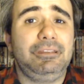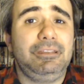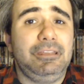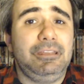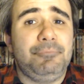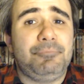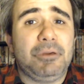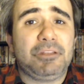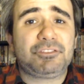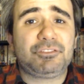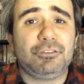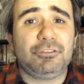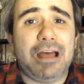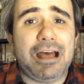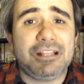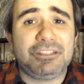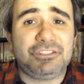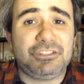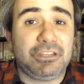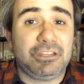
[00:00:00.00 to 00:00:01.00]
I
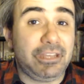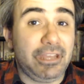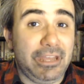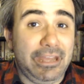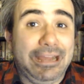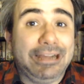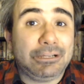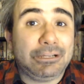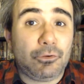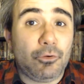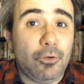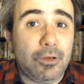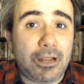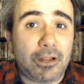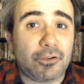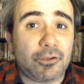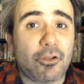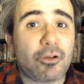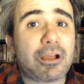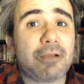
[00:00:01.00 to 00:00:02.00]
personaggi che
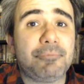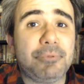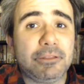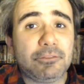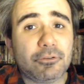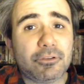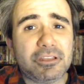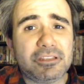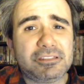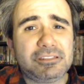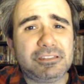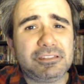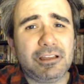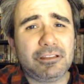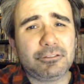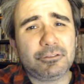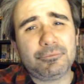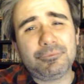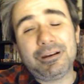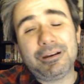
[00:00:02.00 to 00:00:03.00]
ancora non ho capito chi
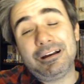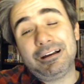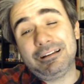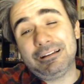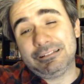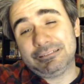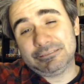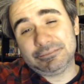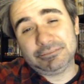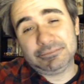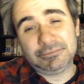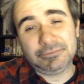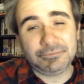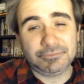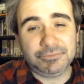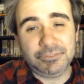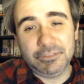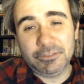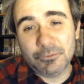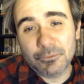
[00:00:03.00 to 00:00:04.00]
siano, ma
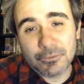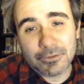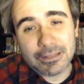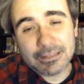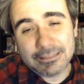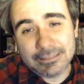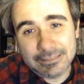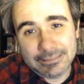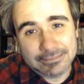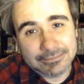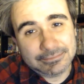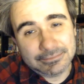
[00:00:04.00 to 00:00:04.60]
figurati,